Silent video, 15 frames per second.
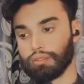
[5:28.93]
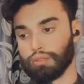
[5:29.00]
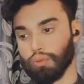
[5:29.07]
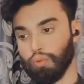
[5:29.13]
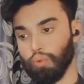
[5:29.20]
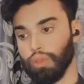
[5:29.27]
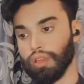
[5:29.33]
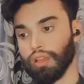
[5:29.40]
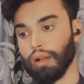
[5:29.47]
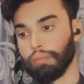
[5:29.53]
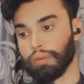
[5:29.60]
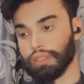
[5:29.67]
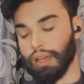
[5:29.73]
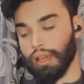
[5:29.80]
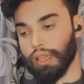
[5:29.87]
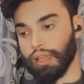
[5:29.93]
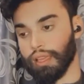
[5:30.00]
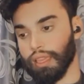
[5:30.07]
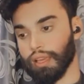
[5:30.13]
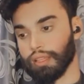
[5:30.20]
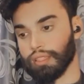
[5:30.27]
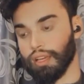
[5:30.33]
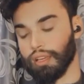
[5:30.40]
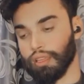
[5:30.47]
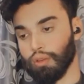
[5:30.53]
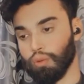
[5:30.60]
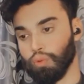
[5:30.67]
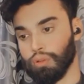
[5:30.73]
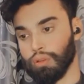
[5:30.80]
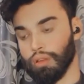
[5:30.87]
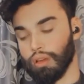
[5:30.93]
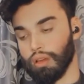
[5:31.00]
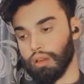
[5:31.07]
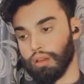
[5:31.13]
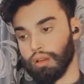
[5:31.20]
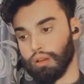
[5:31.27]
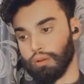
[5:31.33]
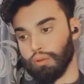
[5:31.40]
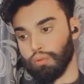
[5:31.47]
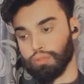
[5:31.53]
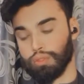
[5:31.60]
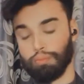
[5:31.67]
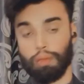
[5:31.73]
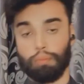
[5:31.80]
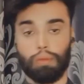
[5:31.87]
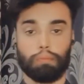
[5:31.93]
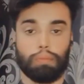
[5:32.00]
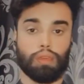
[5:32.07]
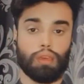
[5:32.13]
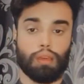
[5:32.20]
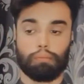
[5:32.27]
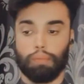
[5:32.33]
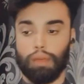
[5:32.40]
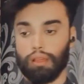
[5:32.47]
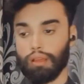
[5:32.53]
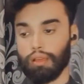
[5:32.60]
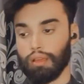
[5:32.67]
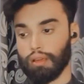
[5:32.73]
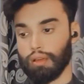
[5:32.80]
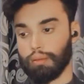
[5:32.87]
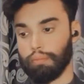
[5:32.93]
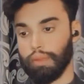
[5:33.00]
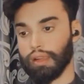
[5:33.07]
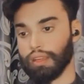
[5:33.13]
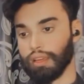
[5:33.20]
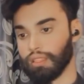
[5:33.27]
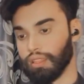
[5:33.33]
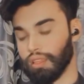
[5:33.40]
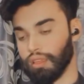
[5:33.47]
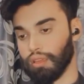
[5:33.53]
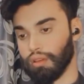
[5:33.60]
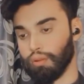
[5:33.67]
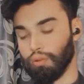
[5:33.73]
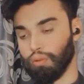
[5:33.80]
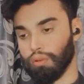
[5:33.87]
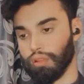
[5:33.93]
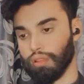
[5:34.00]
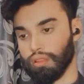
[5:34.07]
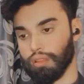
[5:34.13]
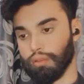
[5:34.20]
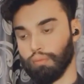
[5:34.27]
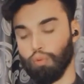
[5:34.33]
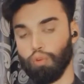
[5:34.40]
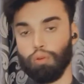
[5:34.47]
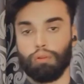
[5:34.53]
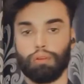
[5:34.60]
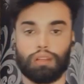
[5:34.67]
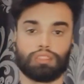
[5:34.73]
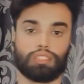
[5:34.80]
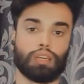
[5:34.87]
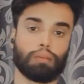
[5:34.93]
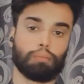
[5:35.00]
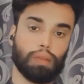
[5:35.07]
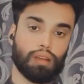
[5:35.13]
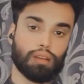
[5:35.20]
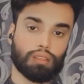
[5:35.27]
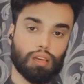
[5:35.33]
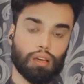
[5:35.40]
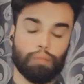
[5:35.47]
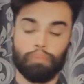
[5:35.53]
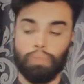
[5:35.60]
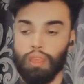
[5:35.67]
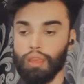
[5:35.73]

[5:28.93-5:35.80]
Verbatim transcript: सुकुई का बताया गया था कि उन उसमें भी पीएम बैठे थे और वो रशियन मेड था